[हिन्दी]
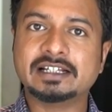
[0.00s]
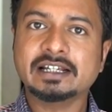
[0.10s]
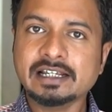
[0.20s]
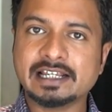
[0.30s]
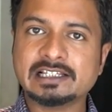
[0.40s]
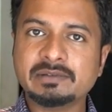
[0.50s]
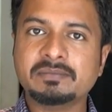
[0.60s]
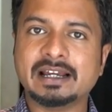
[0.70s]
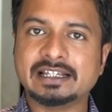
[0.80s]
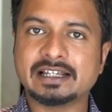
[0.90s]
हैं किसी भी
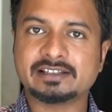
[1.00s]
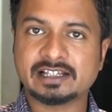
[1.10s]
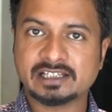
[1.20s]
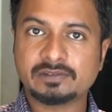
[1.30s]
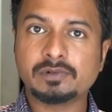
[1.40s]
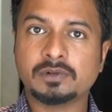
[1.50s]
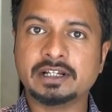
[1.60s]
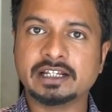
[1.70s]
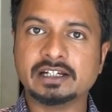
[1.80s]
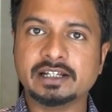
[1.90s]
बाइक के सक्सेसफुल
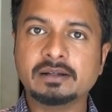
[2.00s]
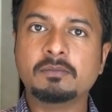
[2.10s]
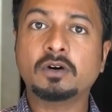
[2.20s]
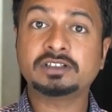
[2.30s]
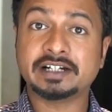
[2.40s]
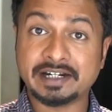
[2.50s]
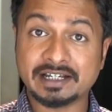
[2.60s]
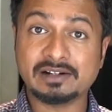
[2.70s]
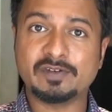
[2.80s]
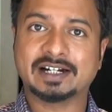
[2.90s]
होने के लिए बहुत
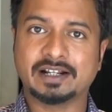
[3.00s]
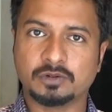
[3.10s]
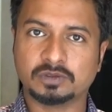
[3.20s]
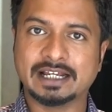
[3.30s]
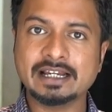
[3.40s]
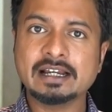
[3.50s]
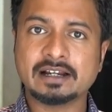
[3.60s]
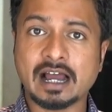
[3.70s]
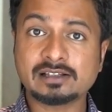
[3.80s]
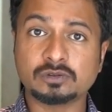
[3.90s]
क्रिटिकल फैक्टर होता है
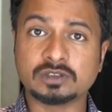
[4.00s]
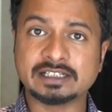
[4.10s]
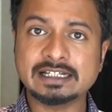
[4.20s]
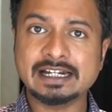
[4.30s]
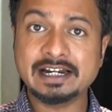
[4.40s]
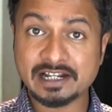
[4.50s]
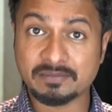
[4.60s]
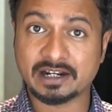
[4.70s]
खास तौर से इंडियन